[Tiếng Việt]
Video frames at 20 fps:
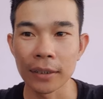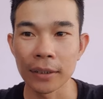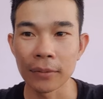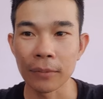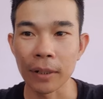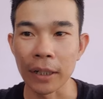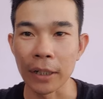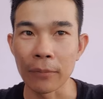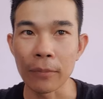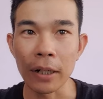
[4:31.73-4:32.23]

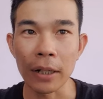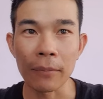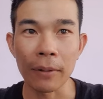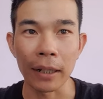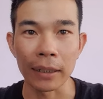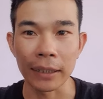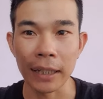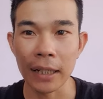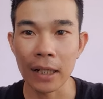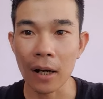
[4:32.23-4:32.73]
nhưng mà nếu mà các
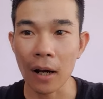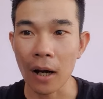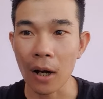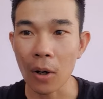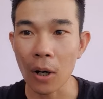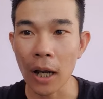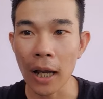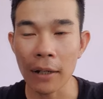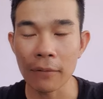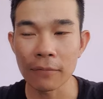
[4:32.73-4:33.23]
bạn thấy
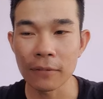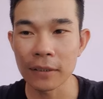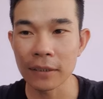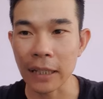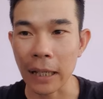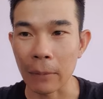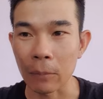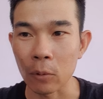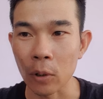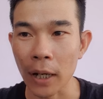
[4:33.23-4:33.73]
khó quá phức
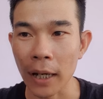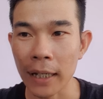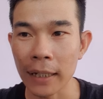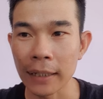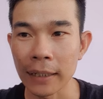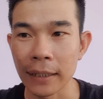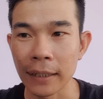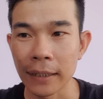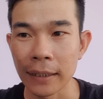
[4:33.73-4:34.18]
tạp quá